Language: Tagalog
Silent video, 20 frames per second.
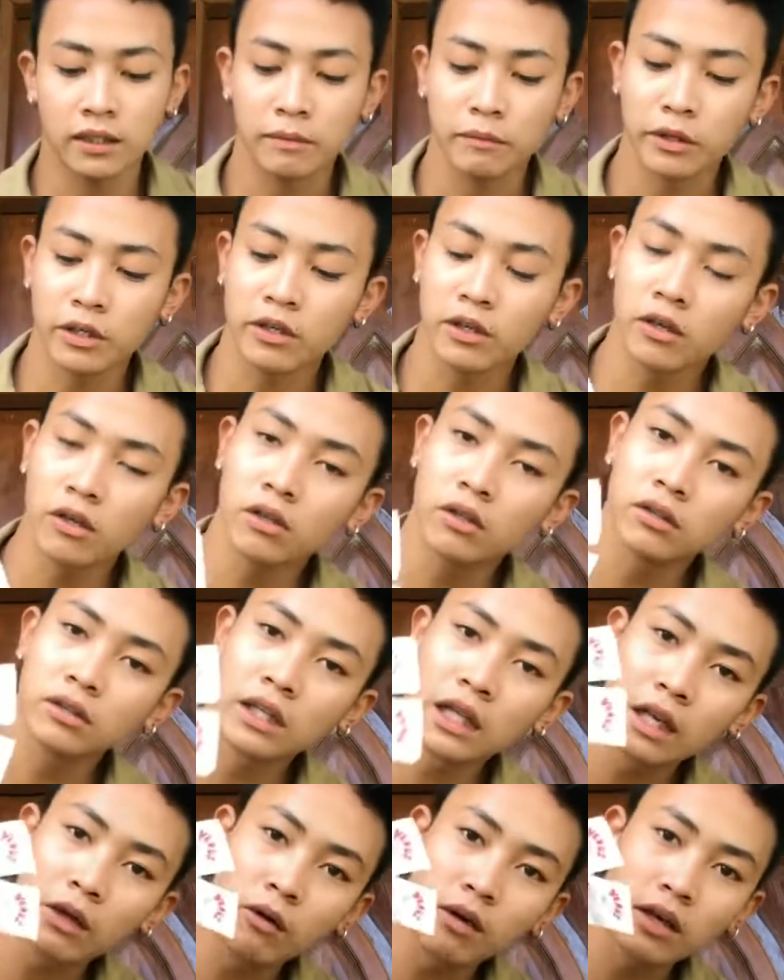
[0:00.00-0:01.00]
Meron akong
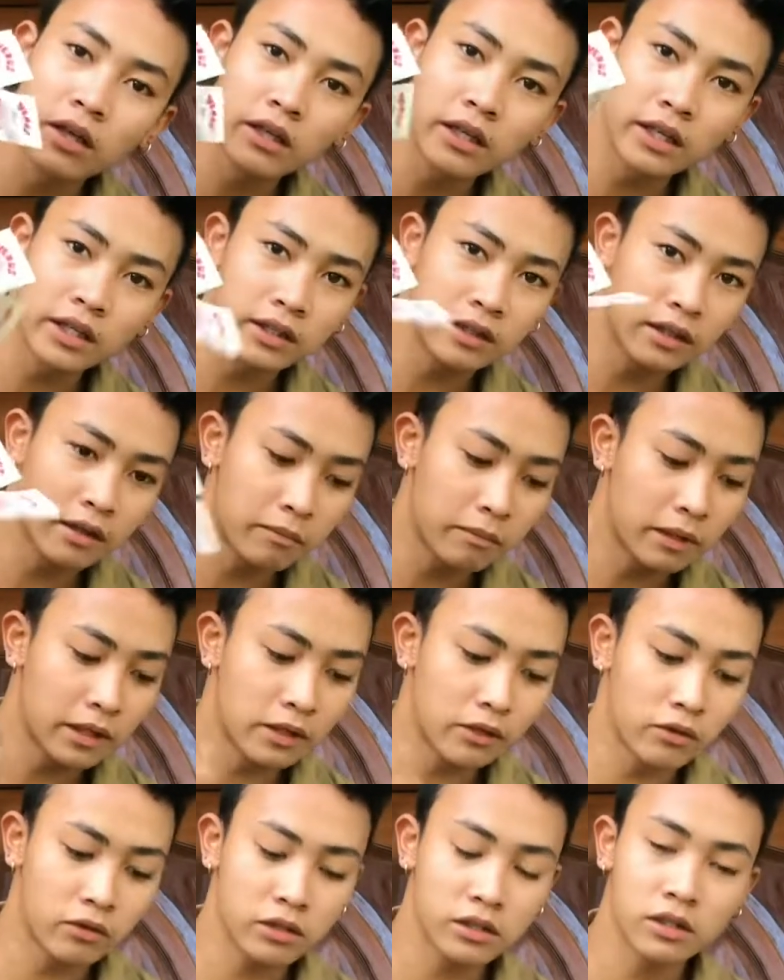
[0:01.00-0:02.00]
dalawang red na
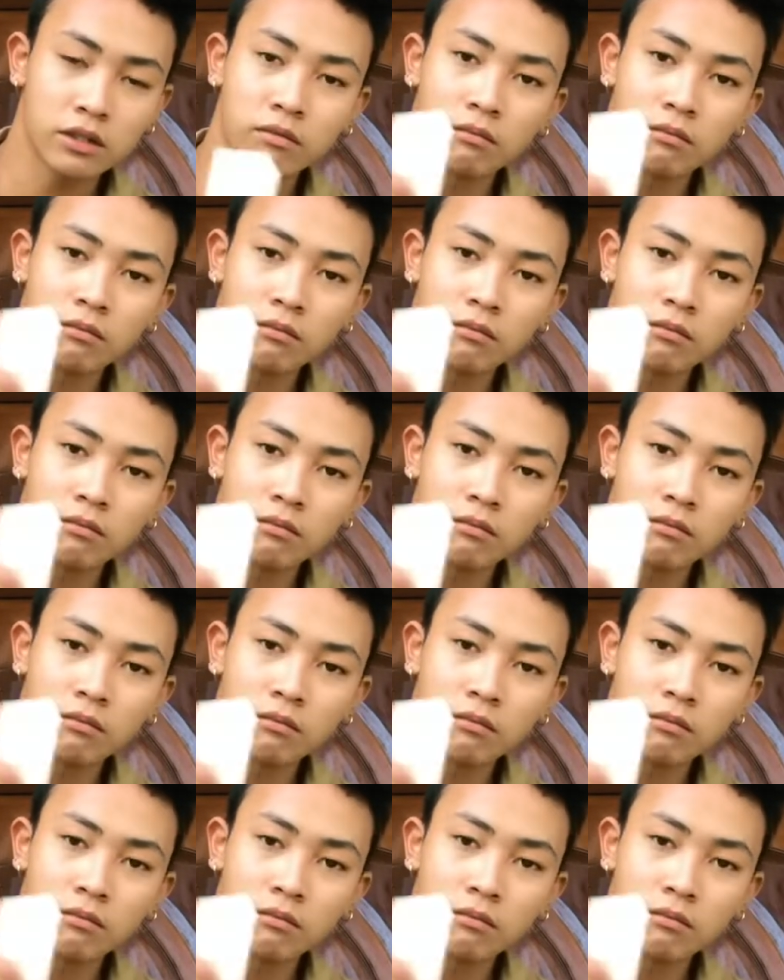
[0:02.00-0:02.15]
Venus,